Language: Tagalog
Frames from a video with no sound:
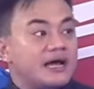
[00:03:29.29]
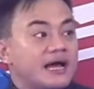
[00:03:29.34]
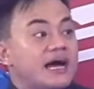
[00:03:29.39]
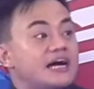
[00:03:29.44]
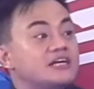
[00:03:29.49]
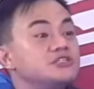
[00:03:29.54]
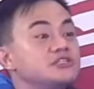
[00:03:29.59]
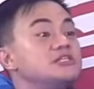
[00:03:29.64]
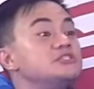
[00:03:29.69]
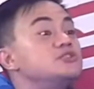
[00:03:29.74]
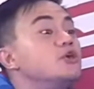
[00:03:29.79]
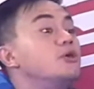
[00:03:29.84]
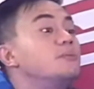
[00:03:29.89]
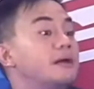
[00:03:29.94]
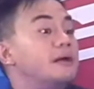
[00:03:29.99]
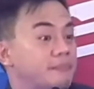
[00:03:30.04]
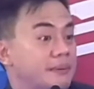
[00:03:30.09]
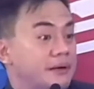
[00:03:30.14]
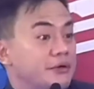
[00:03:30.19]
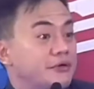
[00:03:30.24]
Mm. Actually,
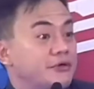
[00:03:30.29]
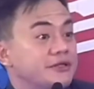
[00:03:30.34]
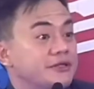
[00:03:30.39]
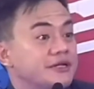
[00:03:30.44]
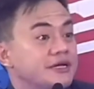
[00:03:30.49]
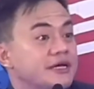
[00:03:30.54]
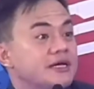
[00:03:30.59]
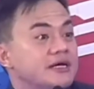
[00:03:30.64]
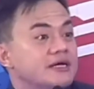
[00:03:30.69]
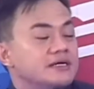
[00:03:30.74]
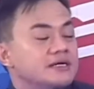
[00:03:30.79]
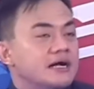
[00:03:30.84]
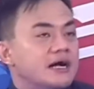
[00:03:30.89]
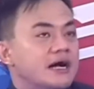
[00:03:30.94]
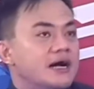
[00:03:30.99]
sobra pa yon. Sobra pa.